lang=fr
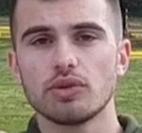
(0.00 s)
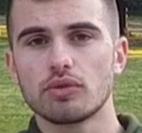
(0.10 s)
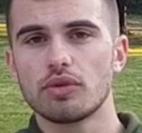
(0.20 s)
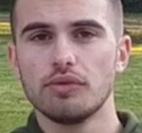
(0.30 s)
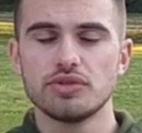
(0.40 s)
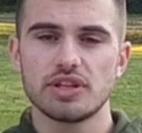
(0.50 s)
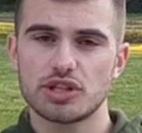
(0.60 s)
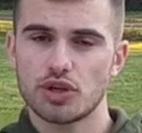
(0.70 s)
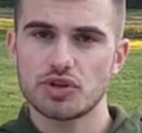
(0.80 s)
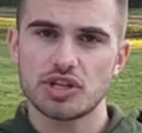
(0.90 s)
donc vous
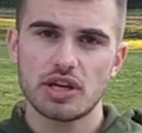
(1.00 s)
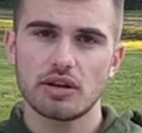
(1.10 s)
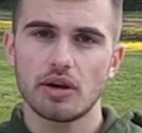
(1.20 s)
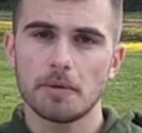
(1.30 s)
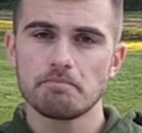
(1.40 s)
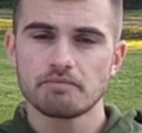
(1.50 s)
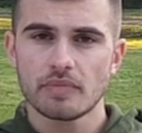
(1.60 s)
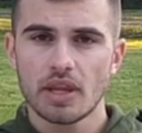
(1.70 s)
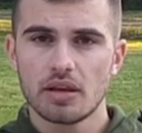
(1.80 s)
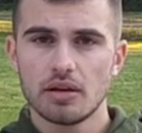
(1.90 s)
échangiez euh,
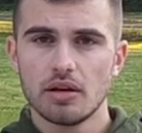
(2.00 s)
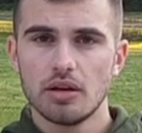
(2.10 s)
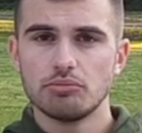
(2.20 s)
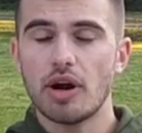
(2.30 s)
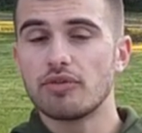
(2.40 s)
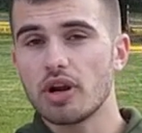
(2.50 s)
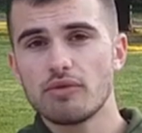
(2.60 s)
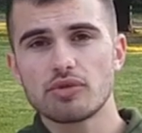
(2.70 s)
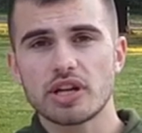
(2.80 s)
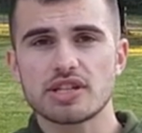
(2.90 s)
bah voilà,
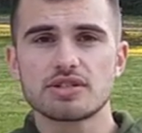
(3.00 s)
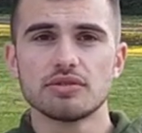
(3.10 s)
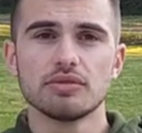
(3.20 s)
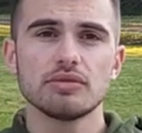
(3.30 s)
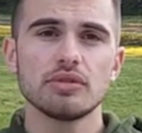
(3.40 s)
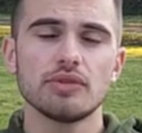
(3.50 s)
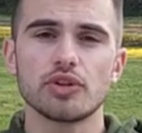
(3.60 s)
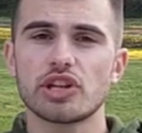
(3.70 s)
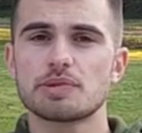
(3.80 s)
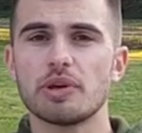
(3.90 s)
vos questions,
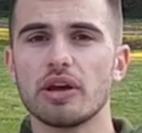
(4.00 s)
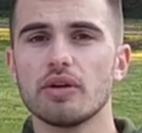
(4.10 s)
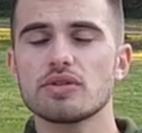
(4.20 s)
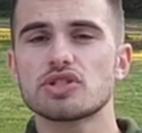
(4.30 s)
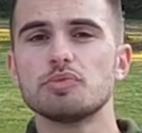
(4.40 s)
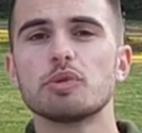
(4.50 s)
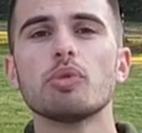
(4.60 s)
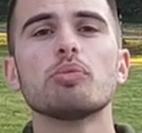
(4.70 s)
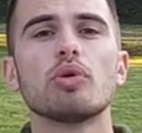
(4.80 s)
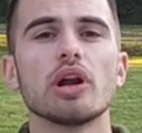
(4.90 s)
votre expérience,
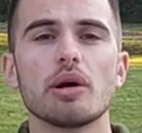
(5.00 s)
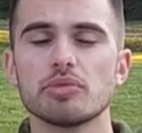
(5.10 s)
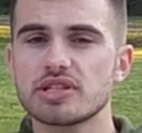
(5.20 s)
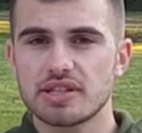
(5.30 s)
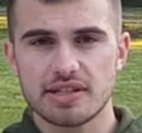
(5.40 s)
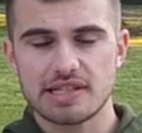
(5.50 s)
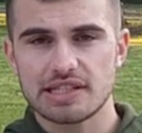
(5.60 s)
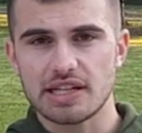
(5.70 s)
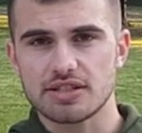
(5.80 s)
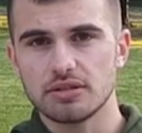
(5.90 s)
typiquement pour l'armée, c'est très
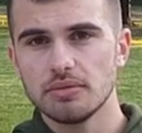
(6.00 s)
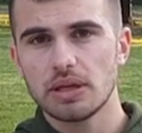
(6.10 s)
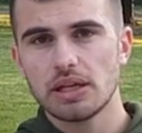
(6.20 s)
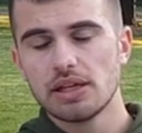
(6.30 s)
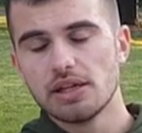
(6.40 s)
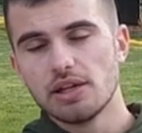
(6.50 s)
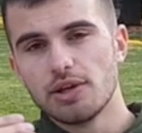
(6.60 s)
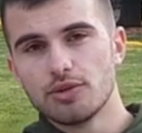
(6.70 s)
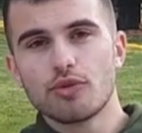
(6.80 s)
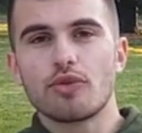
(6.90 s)
intéressant.
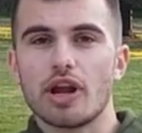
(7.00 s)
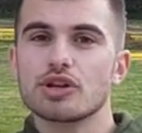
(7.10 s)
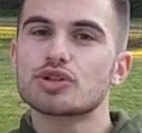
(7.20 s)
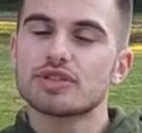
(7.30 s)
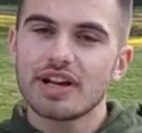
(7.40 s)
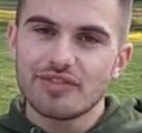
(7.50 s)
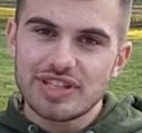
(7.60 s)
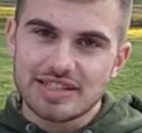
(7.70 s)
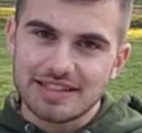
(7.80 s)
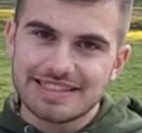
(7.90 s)
Donc voilà, je
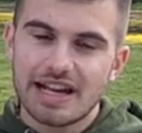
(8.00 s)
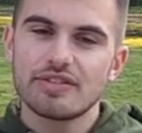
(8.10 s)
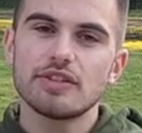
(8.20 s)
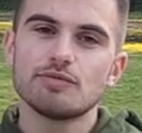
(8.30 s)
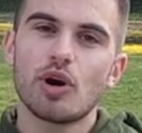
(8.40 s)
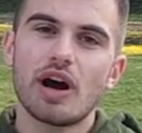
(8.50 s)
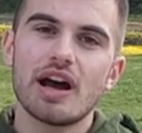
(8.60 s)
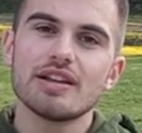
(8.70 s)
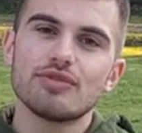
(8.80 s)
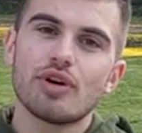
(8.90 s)
t'invite très vivement à
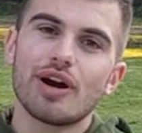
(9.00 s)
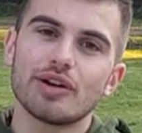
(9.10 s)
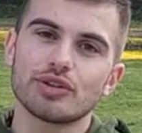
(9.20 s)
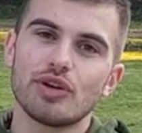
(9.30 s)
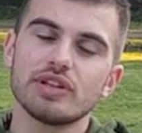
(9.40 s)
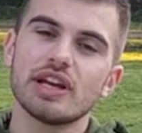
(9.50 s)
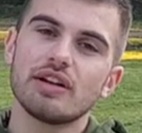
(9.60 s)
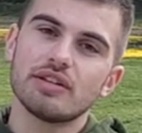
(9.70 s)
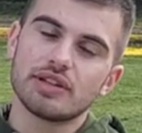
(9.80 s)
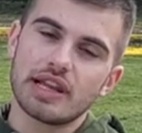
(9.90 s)
aller voir dans le
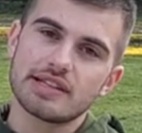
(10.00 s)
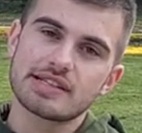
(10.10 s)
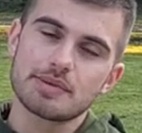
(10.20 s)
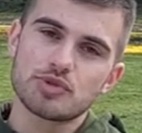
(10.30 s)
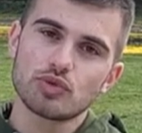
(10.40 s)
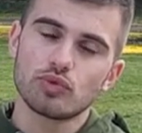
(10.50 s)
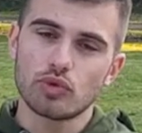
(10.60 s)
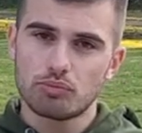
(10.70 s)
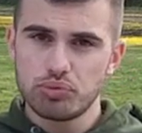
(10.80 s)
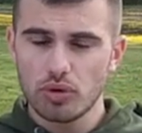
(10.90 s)
lien de la description
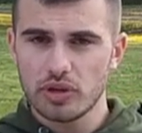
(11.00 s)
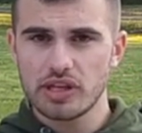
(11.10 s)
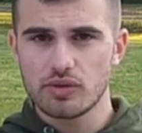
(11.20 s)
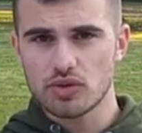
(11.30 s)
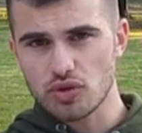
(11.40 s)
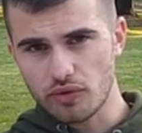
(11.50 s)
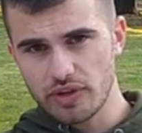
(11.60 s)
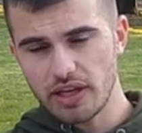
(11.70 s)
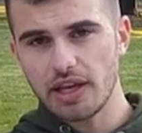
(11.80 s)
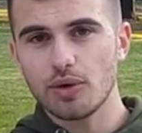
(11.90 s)
donc pour le guide de
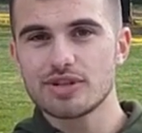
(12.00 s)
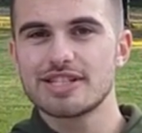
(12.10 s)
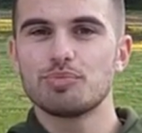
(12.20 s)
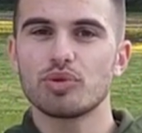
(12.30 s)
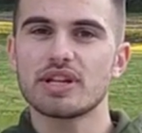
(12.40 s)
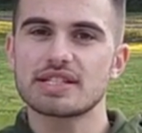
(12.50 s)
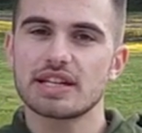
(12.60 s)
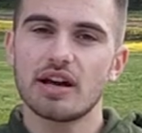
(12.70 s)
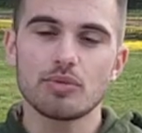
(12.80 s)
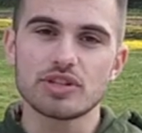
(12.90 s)
survie et aussi pour
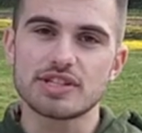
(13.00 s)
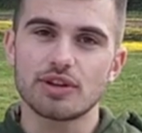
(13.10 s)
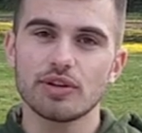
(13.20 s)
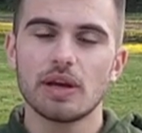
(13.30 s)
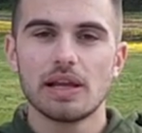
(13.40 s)
t'inscrire à mon Discord.